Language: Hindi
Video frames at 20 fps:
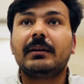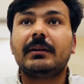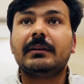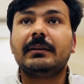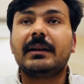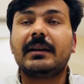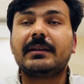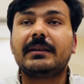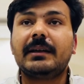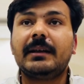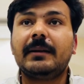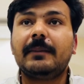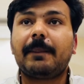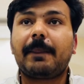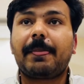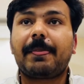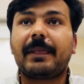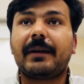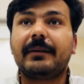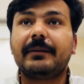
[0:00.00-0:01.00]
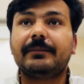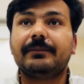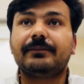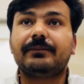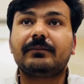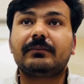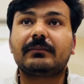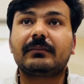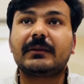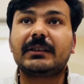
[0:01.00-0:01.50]
नाजरीन
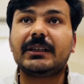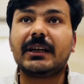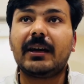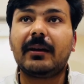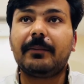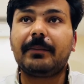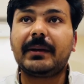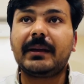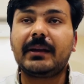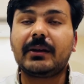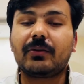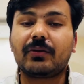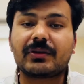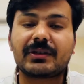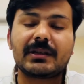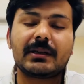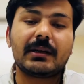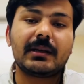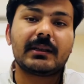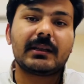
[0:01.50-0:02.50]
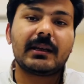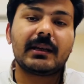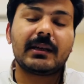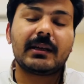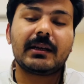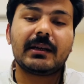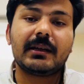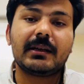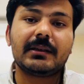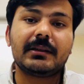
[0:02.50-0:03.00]
जहाँ पे ये क्वेश्चन आता है
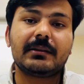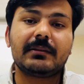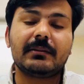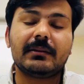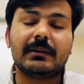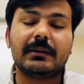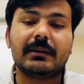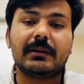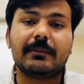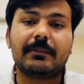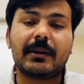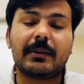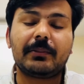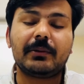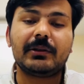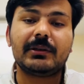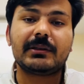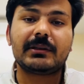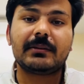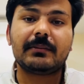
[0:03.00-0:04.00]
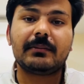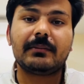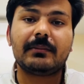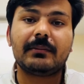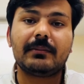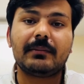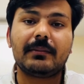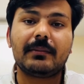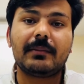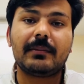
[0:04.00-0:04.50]
कि पॉपुलिज्म